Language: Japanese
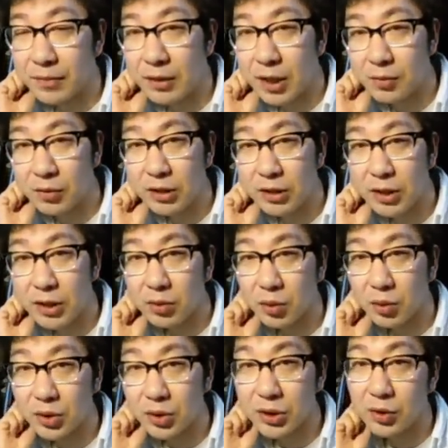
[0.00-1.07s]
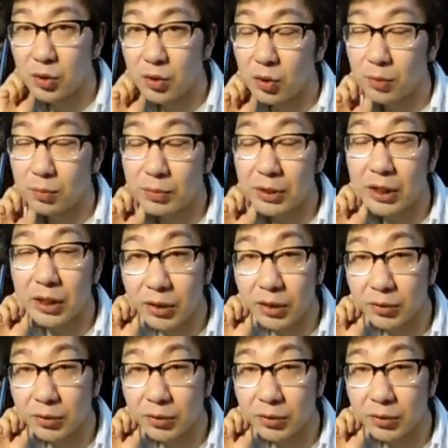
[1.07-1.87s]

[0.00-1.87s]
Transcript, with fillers: ハムクツァのお尻を見たりね、